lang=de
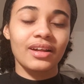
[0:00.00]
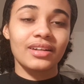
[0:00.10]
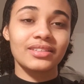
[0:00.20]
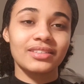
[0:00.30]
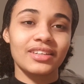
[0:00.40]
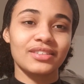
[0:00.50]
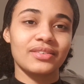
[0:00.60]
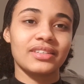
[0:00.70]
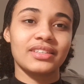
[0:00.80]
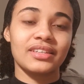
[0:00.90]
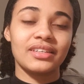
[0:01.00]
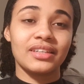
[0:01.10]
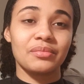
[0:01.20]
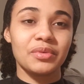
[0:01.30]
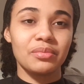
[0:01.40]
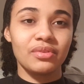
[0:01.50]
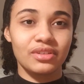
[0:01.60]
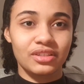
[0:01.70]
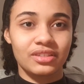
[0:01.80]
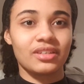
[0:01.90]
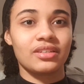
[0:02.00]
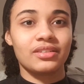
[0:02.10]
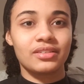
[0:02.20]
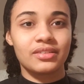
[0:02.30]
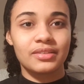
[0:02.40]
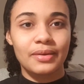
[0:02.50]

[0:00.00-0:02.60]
als das, was in der Bibel steht.